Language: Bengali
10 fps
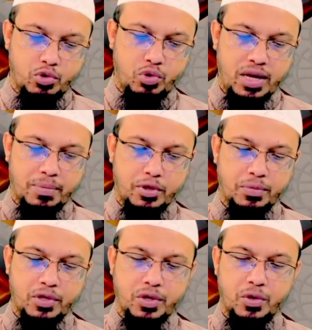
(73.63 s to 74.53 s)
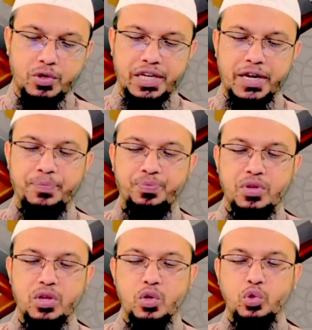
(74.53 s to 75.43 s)
বনসুরাইয়া প্রথম কথা হলো যে
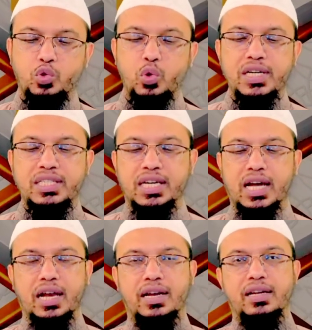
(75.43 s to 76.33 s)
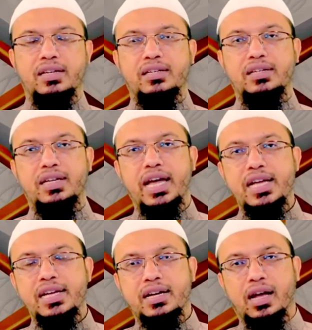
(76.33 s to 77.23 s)
চুলের যে কালার
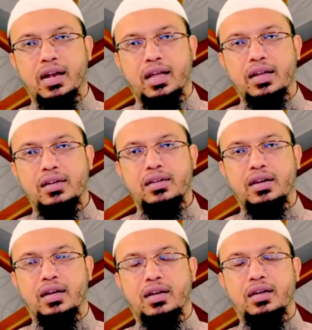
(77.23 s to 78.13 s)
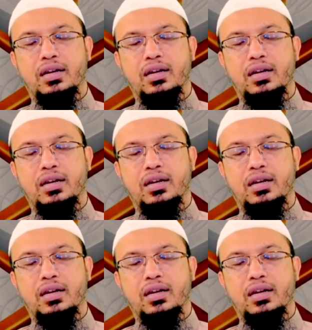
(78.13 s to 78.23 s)
এই কালারটা